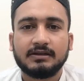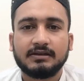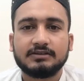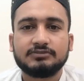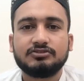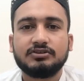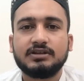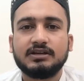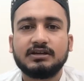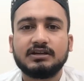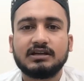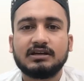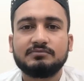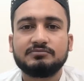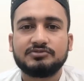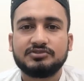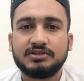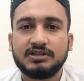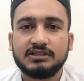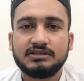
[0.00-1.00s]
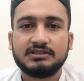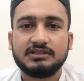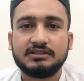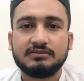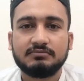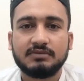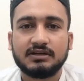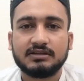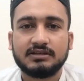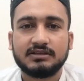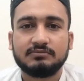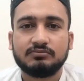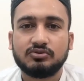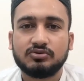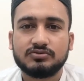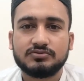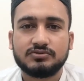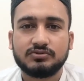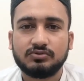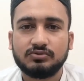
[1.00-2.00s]
नाजीन कराम ये तीन बातें
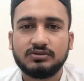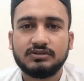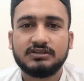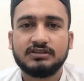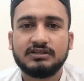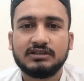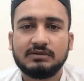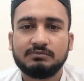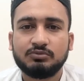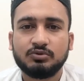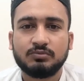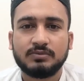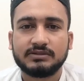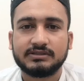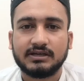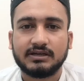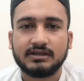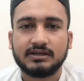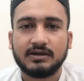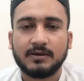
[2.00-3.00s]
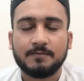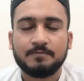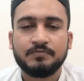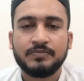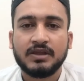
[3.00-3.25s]
बहुत ज़रूरी थी आपको बताना